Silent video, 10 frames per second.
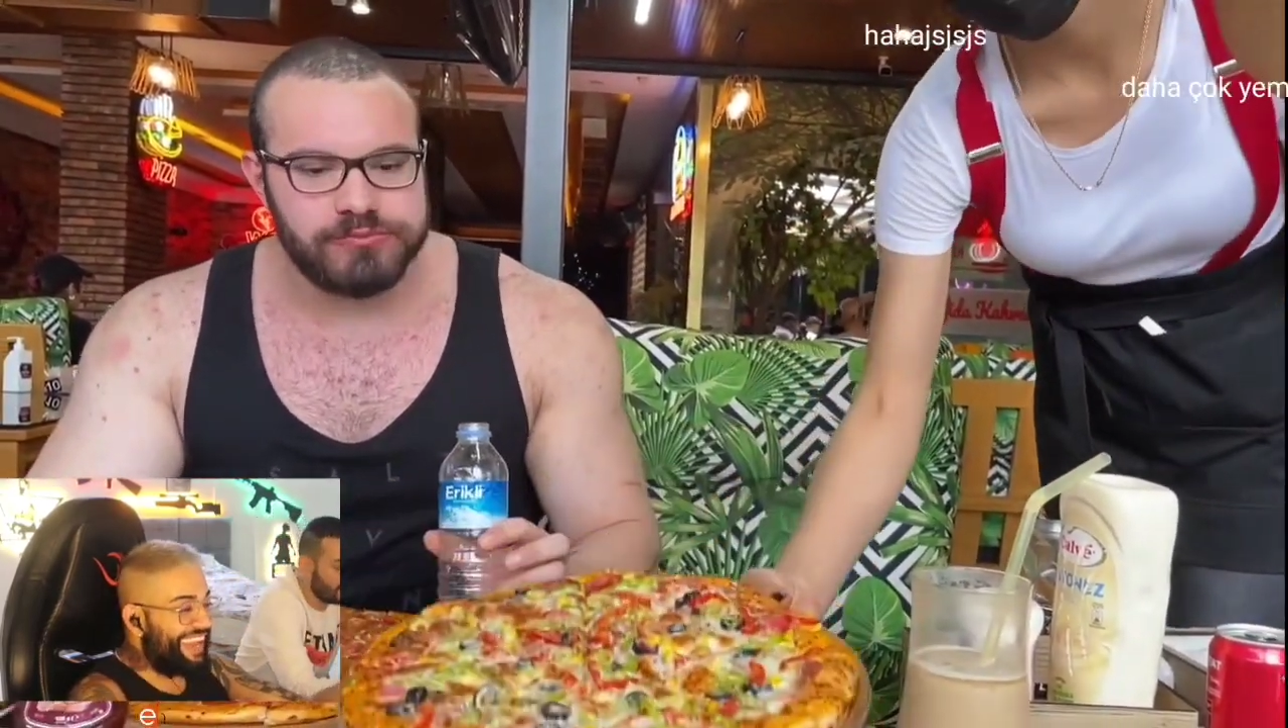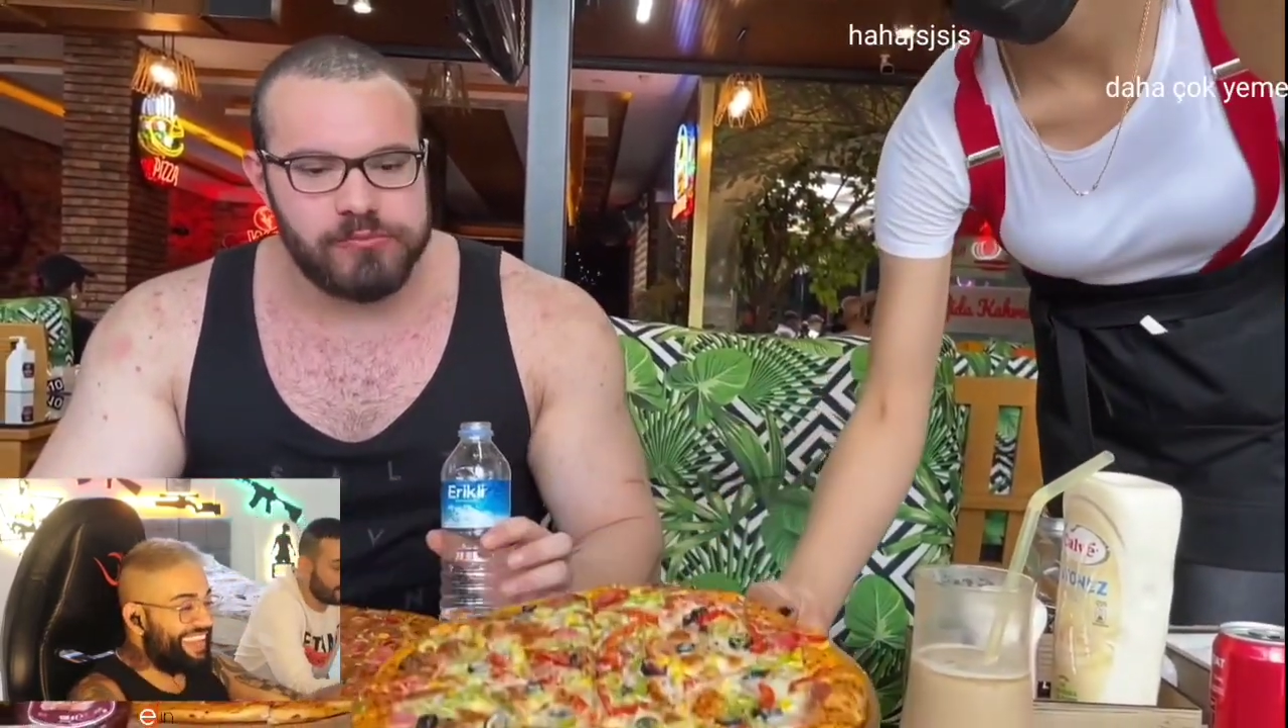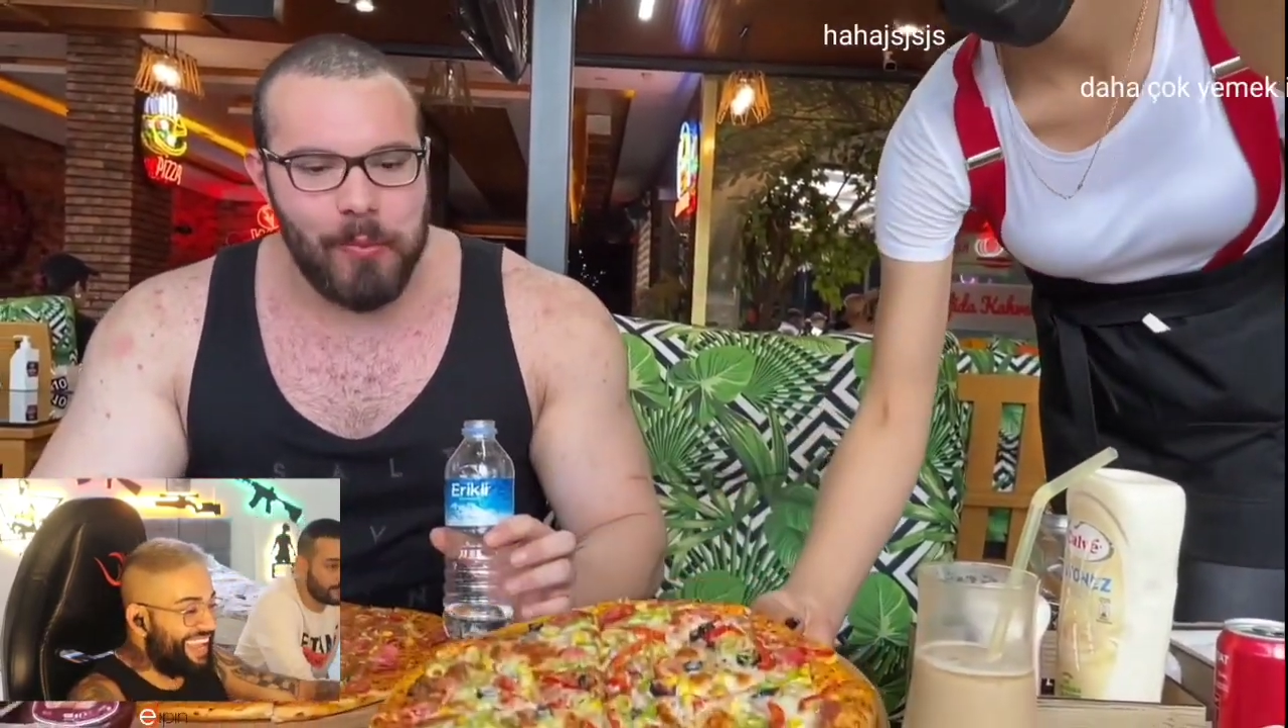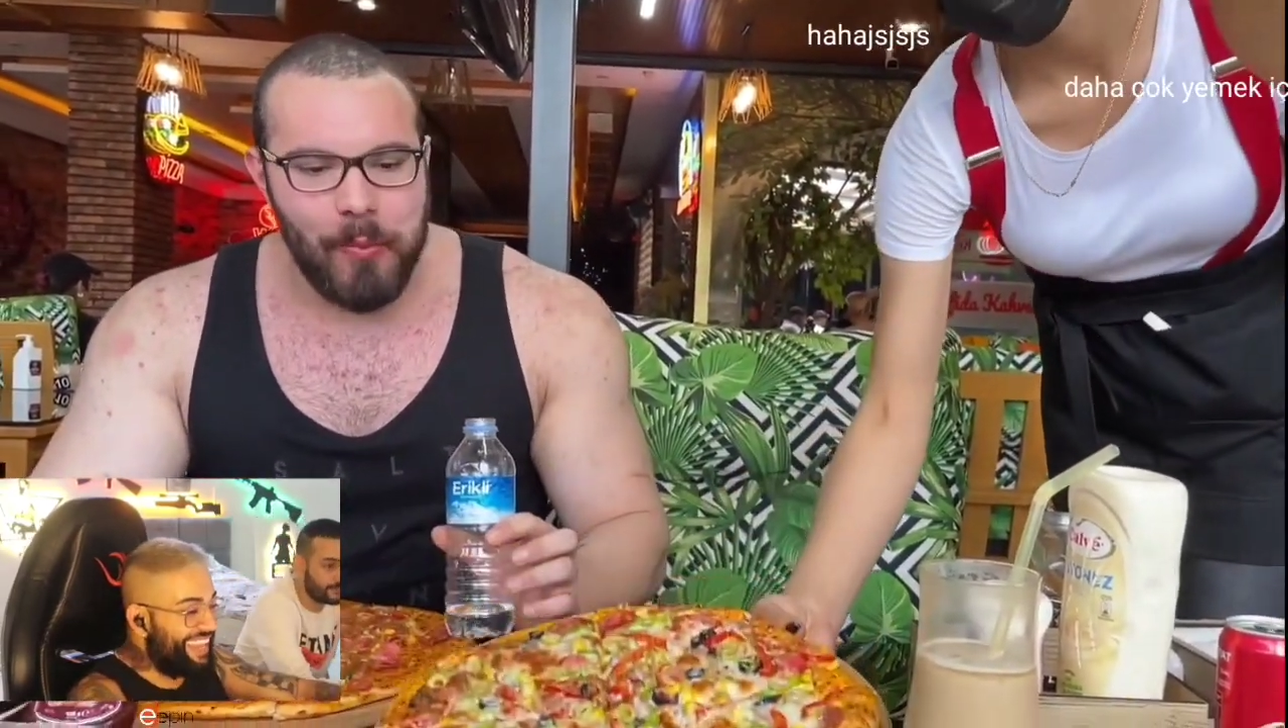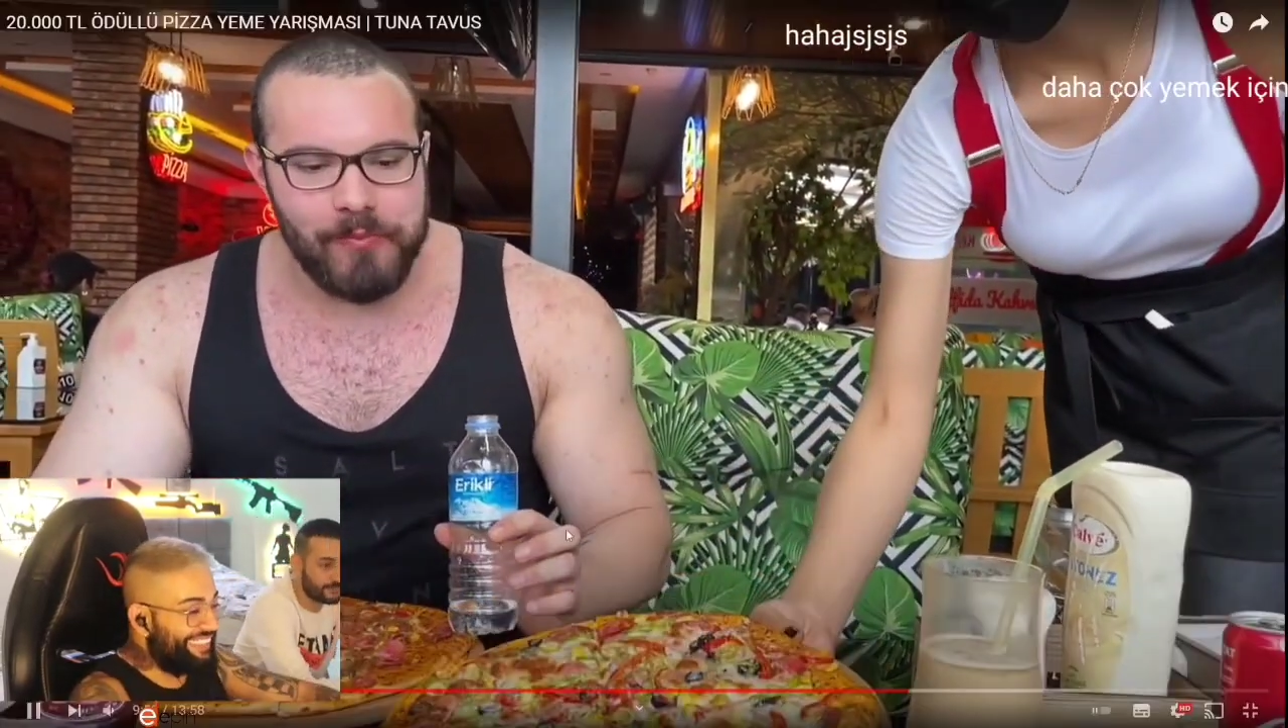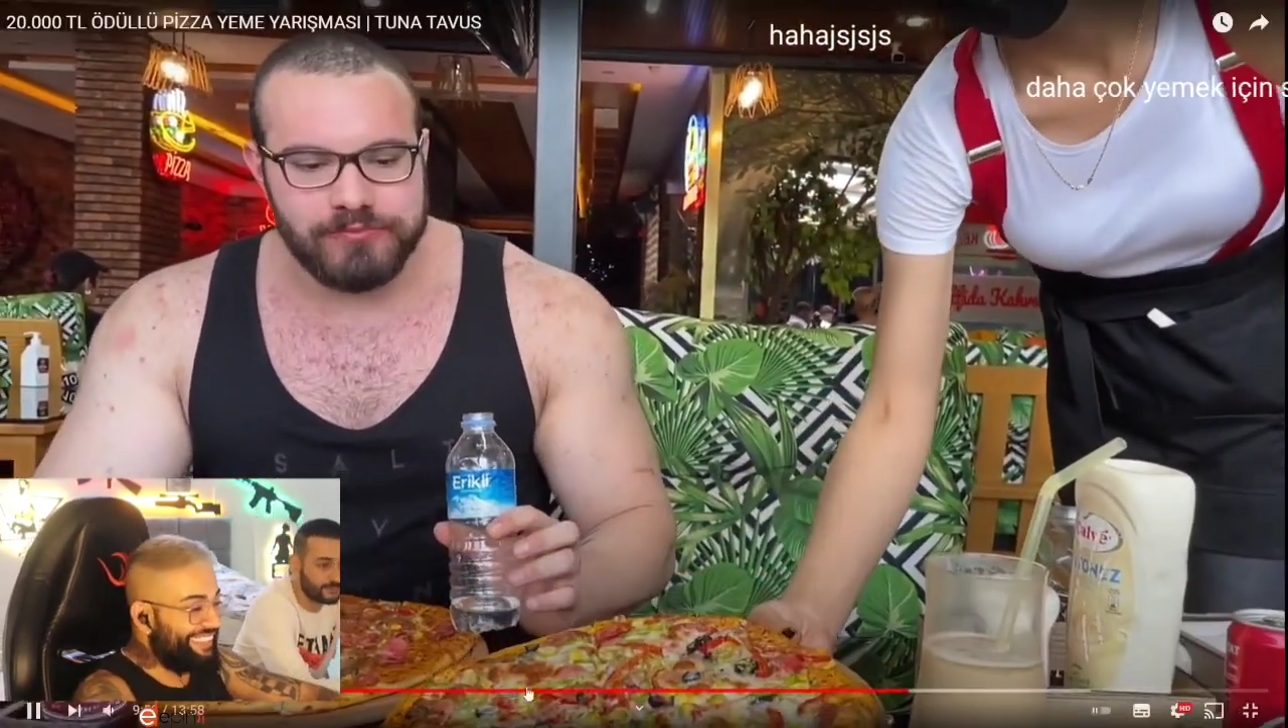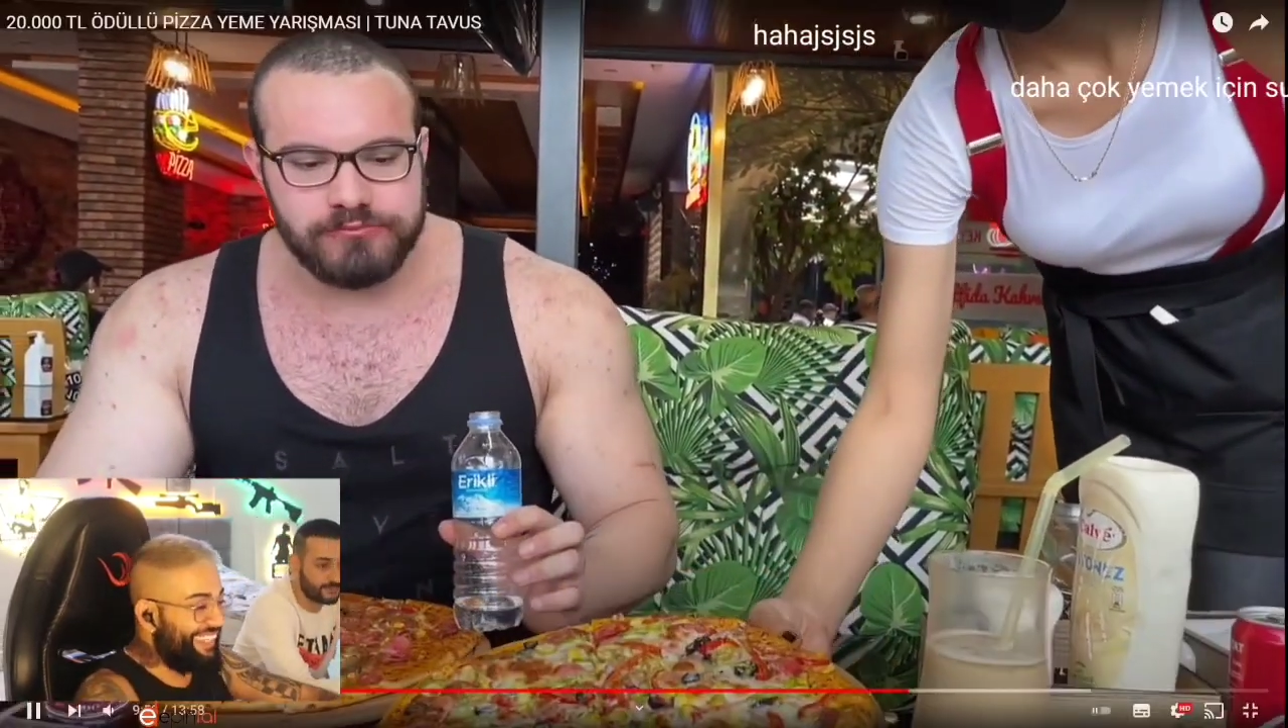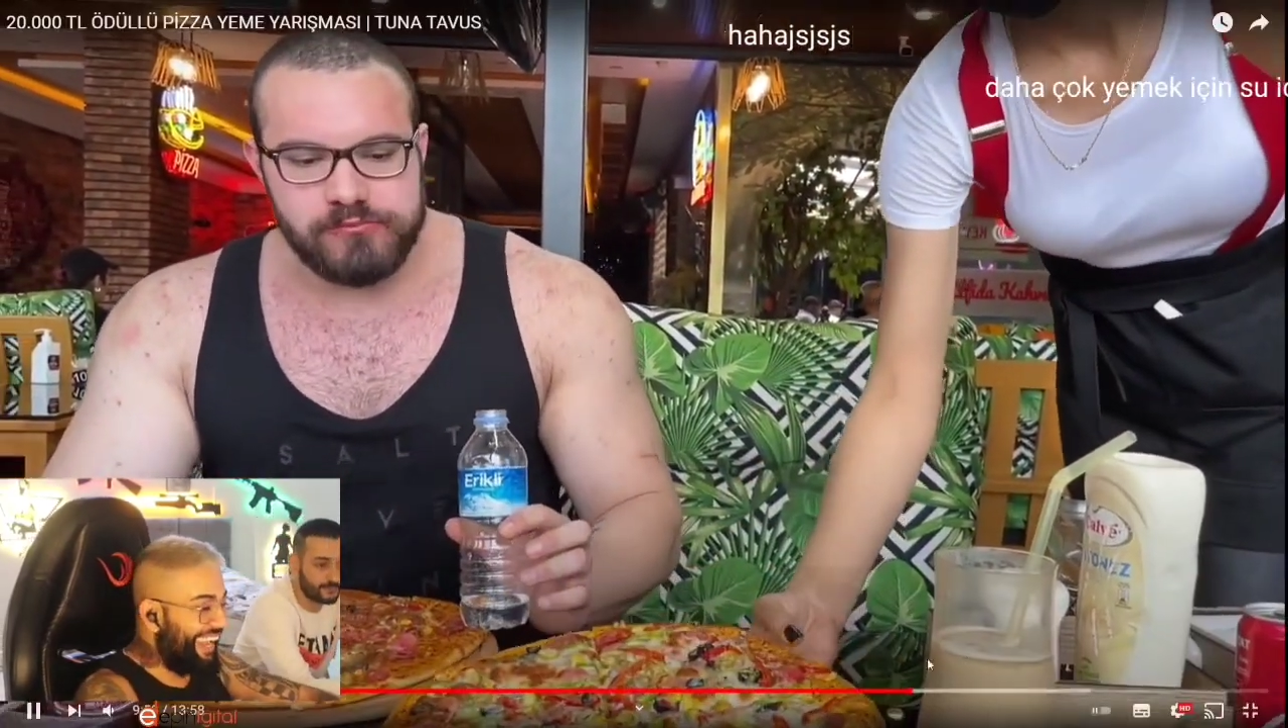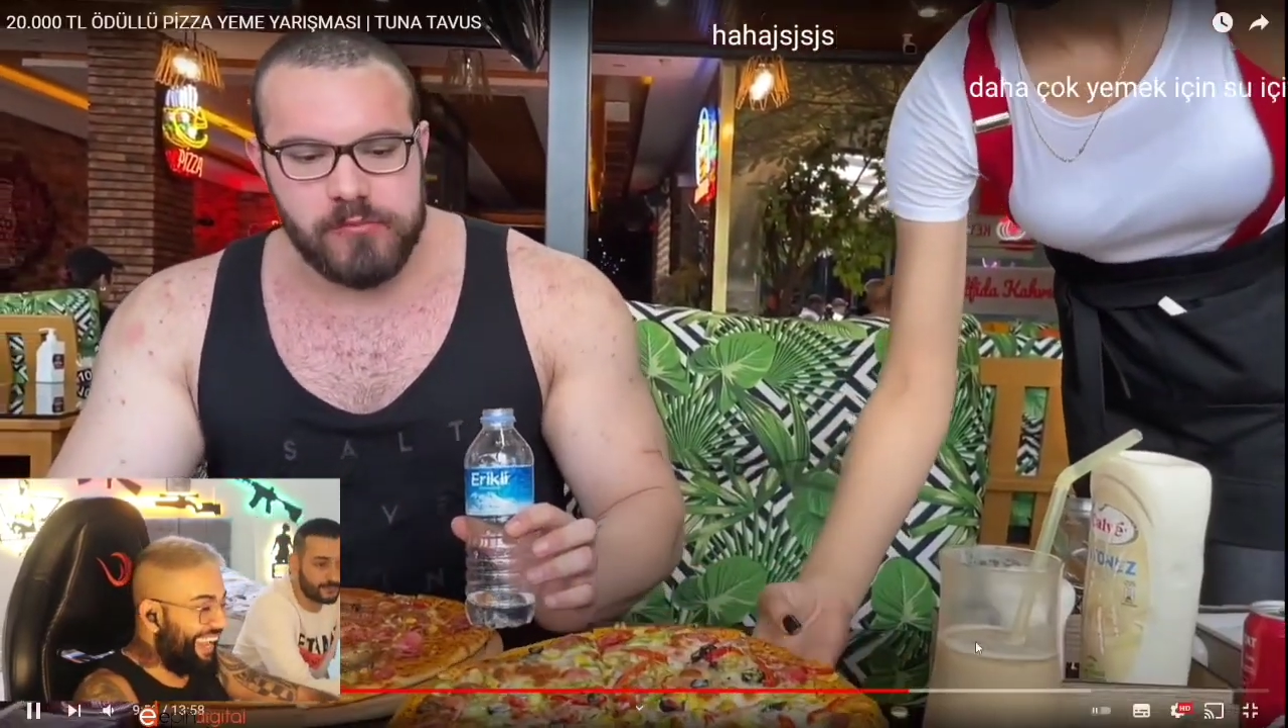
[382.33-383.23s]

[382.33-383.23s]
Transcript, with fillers: geldi.